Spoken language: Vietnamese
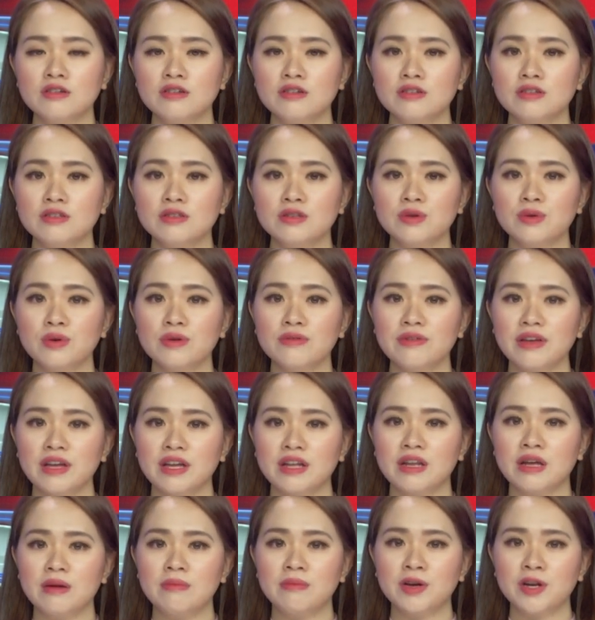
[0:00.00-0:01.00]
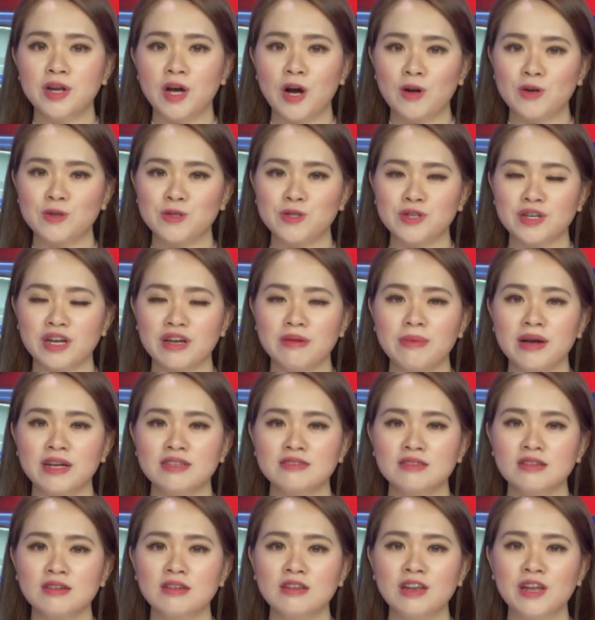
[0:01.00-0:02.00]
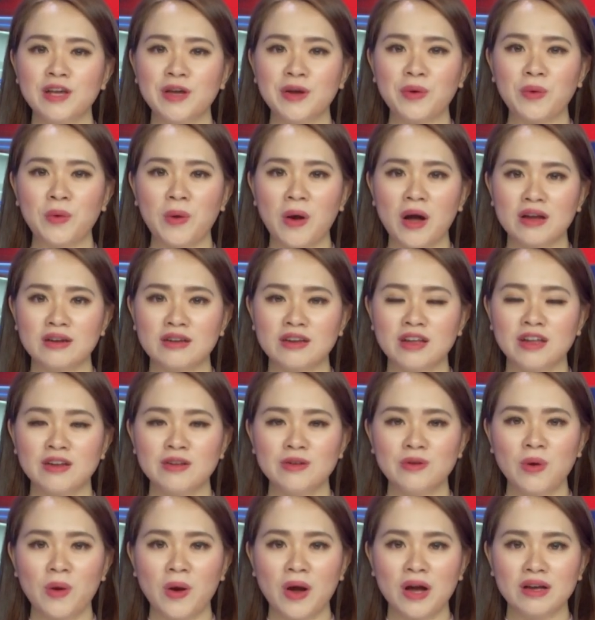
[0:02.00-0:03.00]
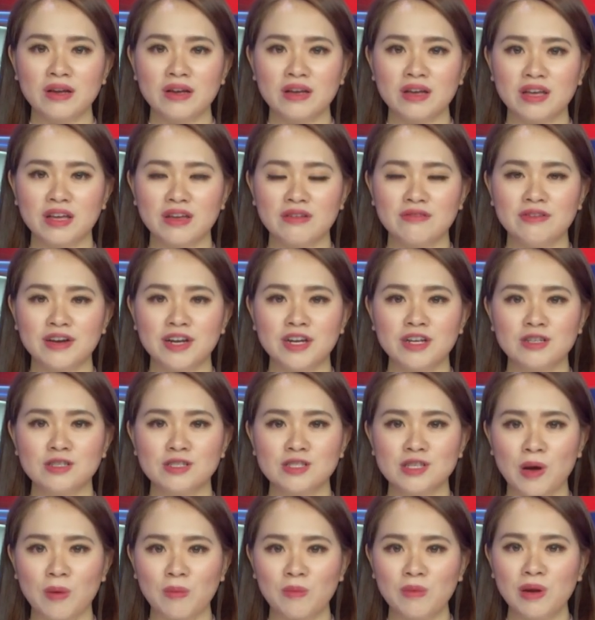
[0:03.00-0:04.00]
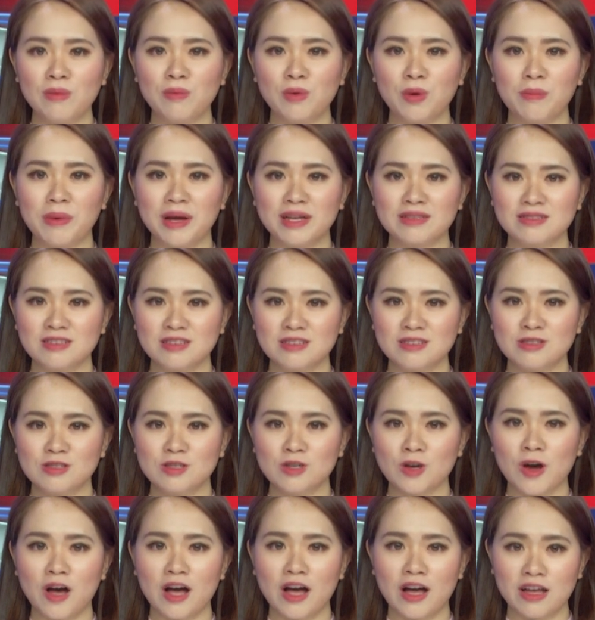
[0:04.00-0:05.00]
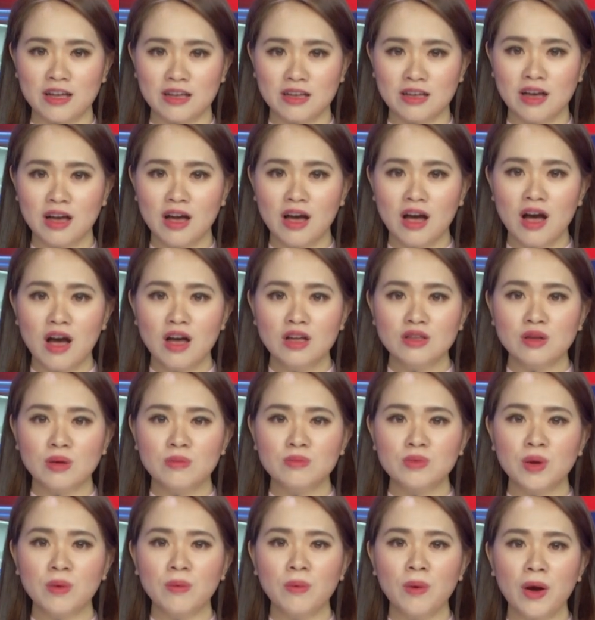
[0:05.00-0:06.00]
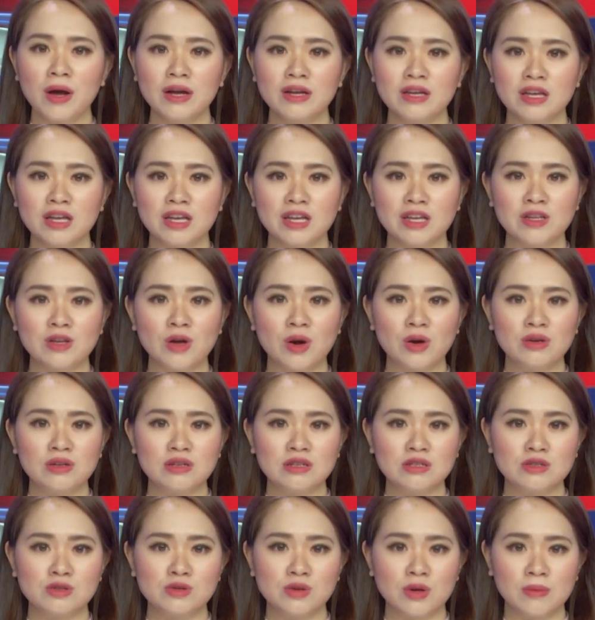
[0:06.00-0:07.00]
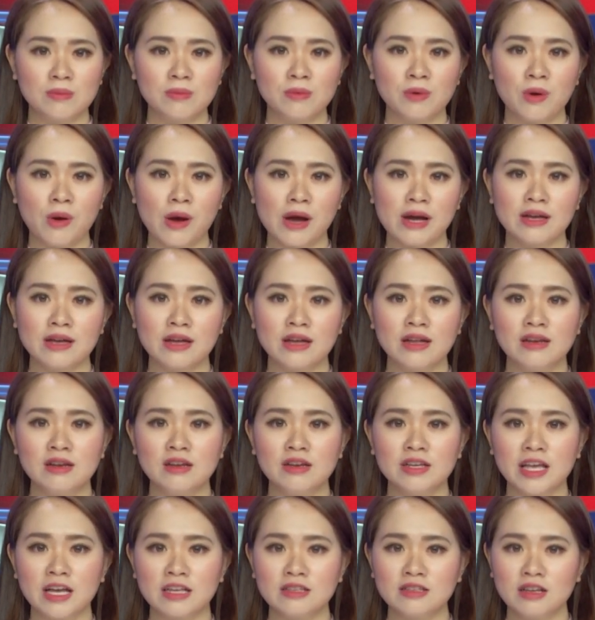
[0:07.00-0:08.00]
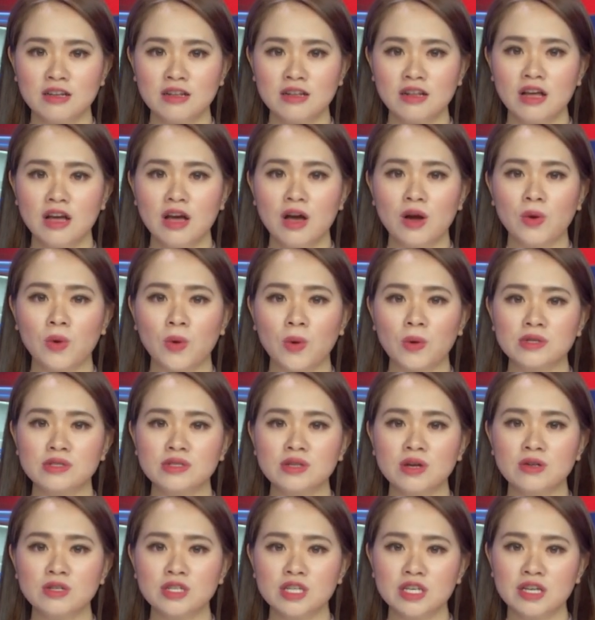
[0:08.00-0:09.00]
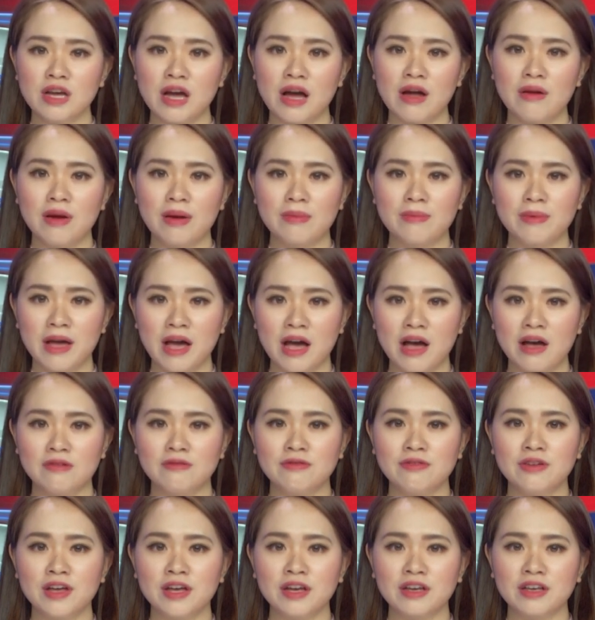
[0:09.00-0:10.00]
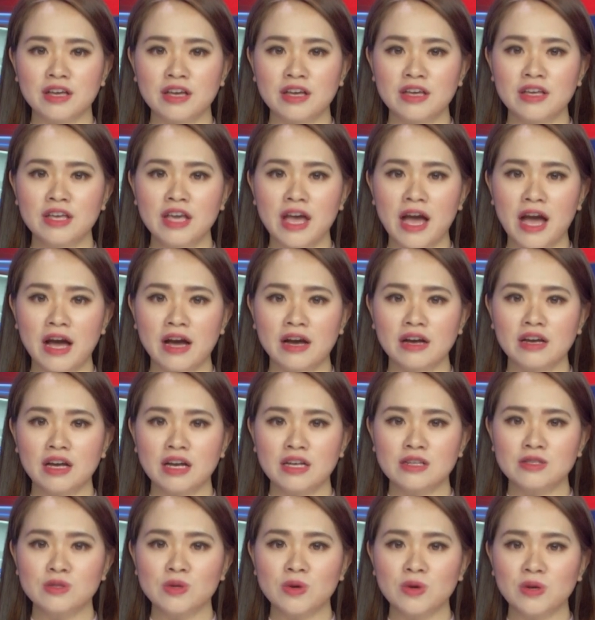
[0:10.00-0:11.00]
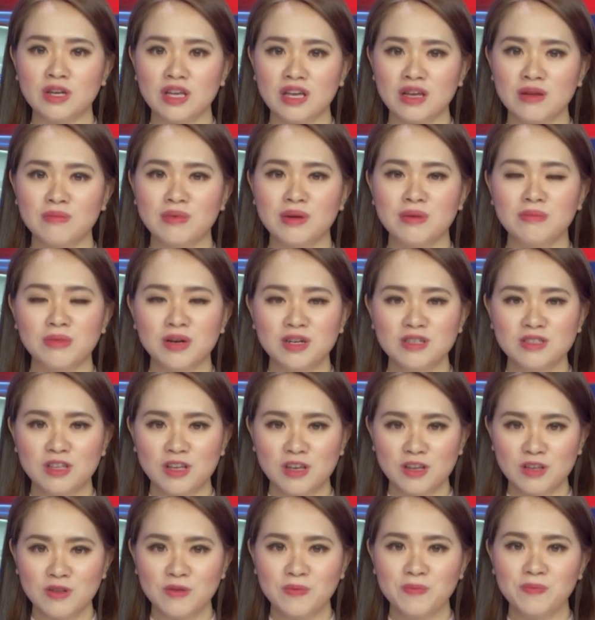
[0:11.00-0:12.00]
Kính thưa quý vị, để mở đầu cho các bản tin liên quan đến Hoa Kỳ và đời sống là một bản tin cho hay. Tổng thống Hoa Kỳ Donald Trump hoan nghênh lời giải thích của Saudi Arabia về ký giả Khashoggi bị mất tích.